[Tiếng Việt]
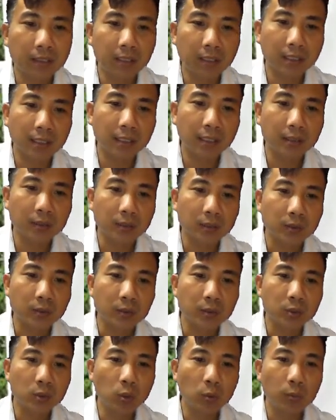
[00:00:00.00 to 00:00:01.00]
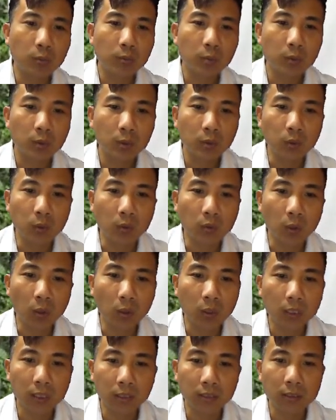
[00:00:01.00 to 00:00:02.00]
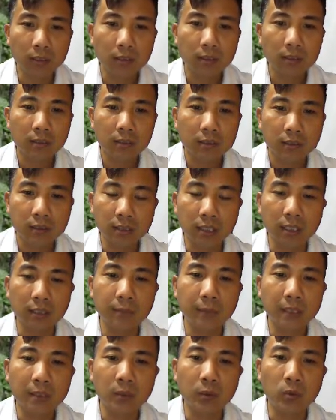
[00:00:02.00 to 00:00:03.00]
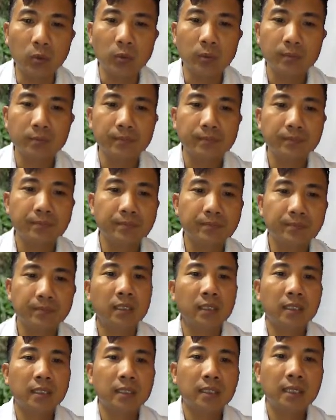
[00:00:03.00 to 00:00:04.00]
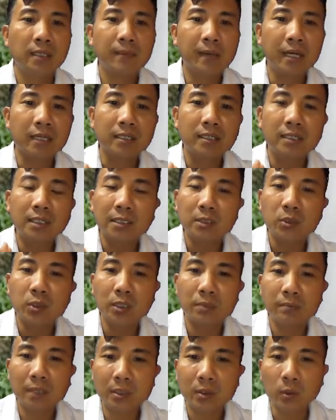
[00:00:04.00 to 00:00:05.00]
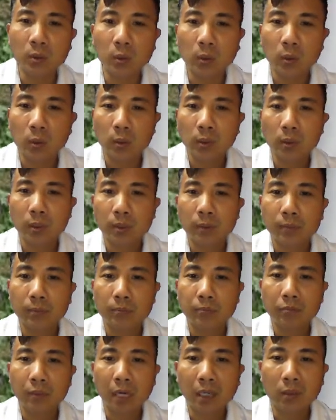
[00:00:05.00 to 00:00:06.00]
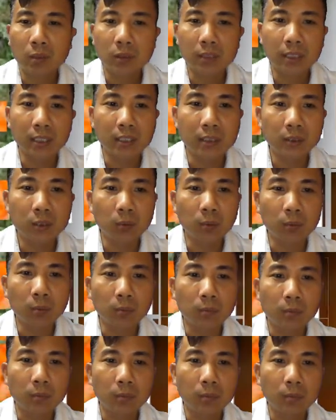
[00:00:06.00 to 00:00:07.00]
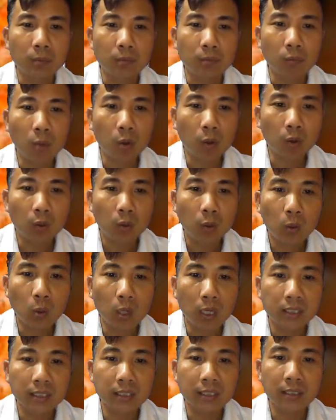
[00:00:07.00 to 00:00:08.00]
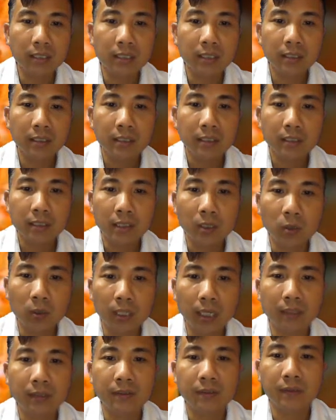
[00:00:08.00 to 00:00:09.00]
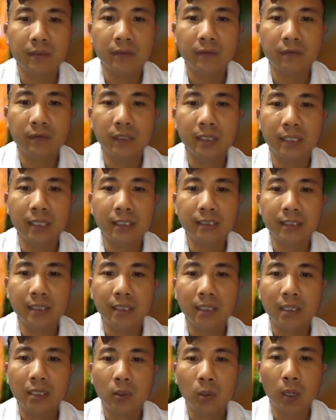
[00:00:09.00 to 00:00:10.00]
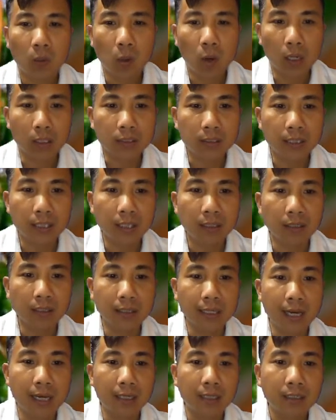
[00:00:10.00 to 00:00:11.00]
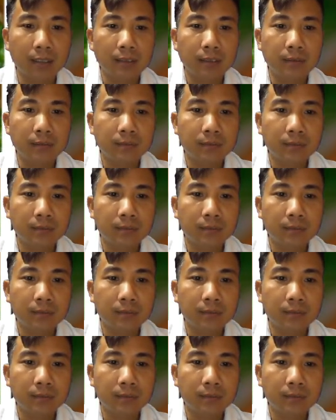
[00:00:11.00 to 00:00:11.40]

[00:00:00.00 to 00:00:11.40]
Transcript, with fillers: Thứ nhất là giúp ngủ ngon hơn, chữa mất ngủ. Khi bạn thường xuyên mất ngủ, bạn có thể dùng món hoa thiên lý nấu canh với cá giếc hoặc thịt lợn nạc.